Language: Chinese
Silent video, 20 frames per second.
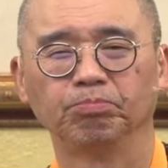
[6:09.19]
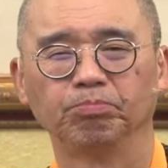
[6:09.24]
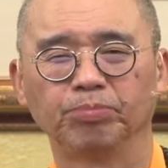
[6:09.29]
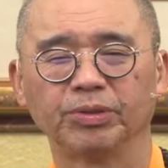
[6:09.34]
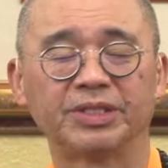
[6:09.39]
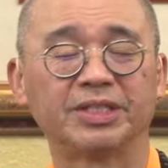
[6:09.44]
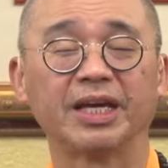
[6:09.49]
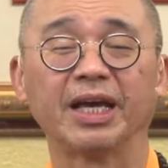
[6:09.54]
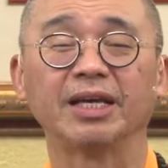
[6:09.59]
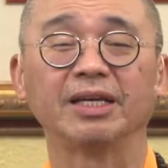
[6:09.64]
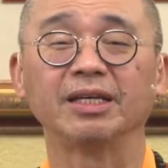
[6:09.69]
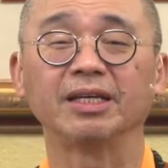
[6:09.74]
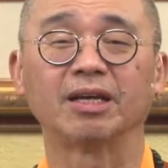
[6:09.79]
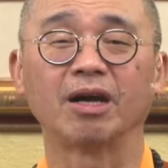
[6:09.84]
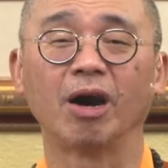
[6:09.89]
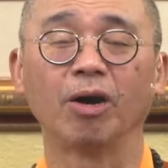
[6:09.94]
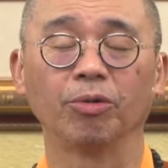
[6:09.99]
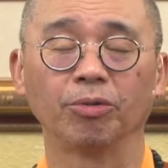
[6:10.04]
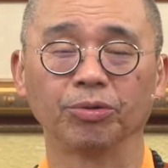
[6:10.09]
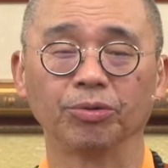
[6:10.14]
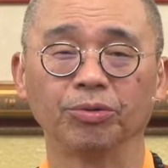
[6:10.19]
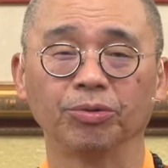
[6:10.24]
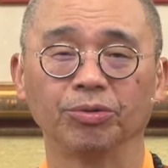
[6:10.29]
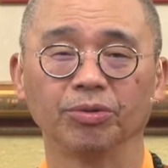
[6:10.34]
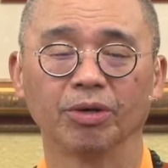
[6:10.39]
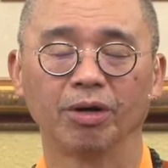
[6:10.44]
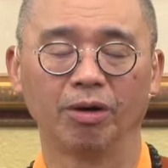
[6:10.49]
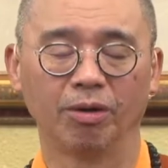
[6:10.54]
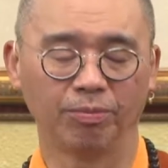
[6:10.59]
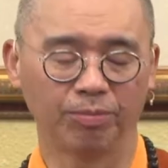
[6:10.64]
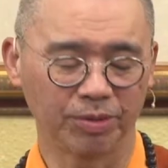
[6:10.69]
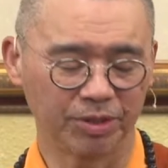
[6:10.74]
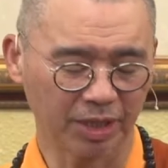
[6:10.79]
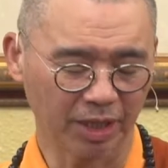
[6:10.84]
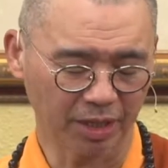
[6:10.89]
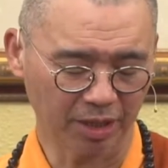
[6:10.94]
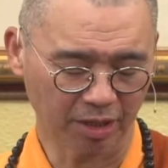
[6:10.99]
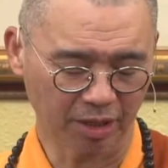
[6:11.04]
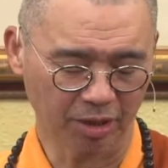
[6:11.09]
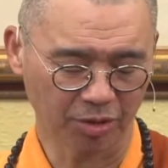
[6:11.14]
不建议考虑，哦，不
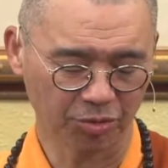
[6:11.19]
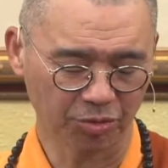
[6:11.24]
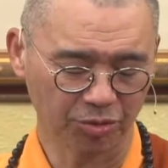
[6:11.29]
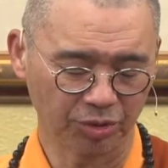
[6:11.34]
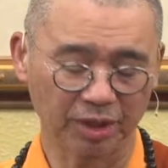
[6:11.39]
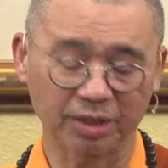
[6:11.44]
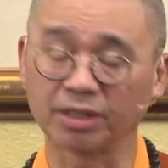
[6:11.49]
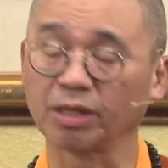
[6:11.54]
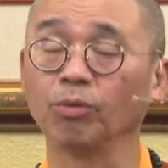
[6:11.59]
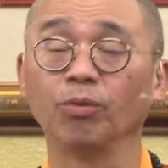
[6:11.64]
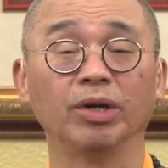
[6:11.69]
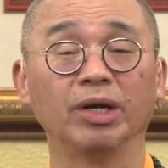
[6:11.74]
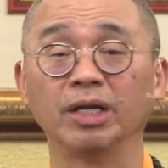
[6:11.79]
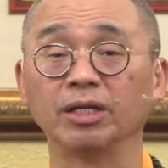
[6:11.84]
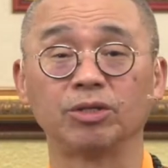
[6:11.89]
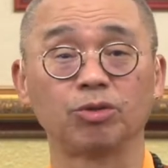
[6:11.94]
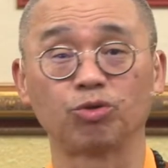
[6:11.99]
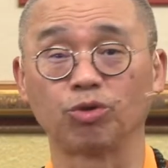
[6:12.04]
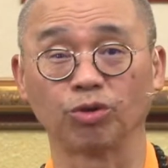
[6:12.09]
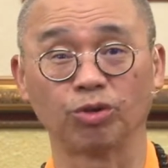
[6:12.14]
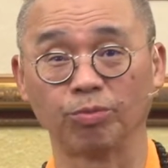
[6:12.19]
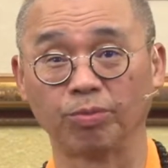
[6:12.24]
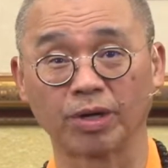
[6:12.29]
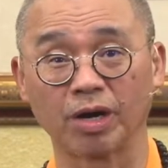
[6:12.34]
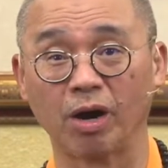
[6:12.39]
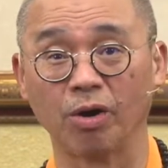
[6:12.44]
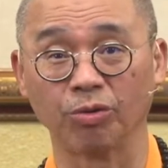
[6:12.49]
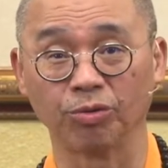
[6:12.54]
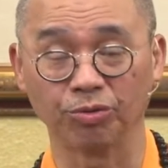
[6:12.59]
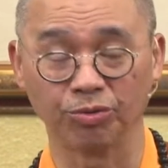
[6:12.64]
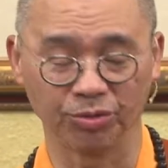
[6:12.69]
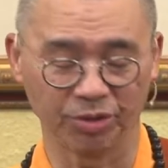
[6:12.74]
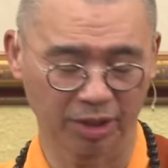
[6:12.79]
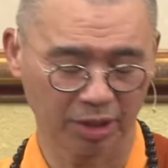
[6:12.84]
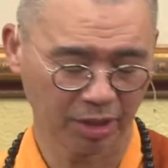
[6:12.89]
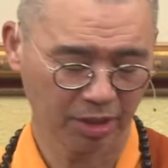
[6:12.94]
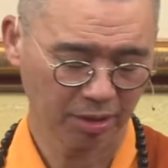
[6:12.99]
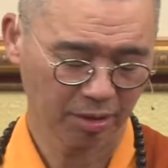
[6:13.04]
建议考虑。那声闻人就绝对不考虑的。